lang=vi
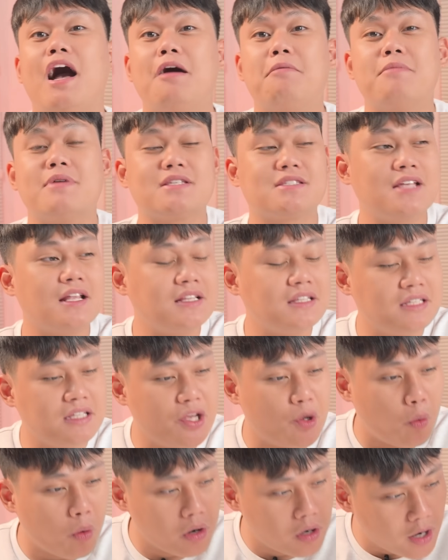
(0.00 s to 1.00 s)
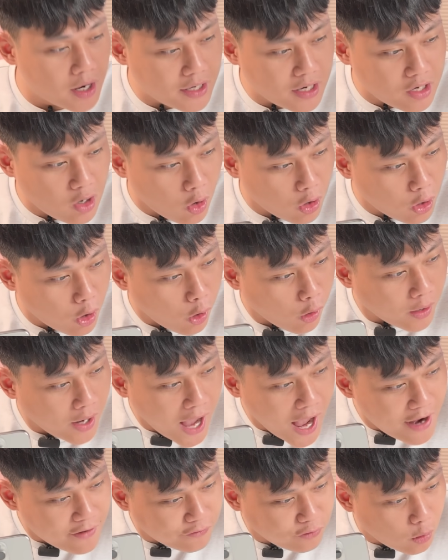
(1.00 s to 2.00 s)
năng mà rất nhiều người đã đòi hỏi
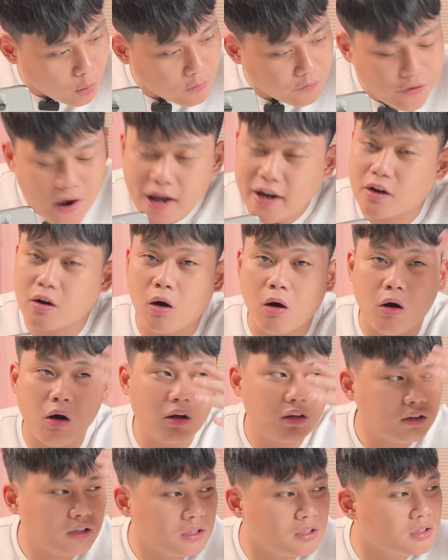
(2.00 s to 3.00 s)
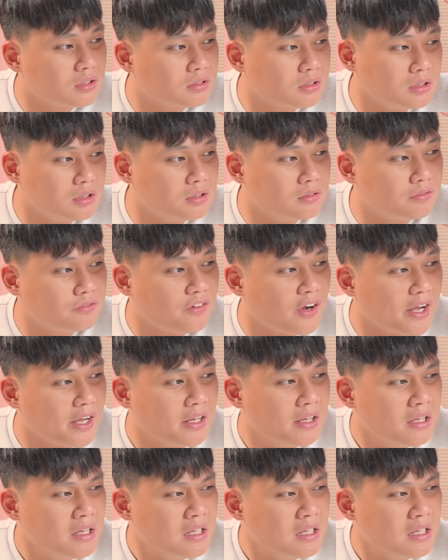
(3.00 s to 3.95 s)
iPhone phải có từ từ phải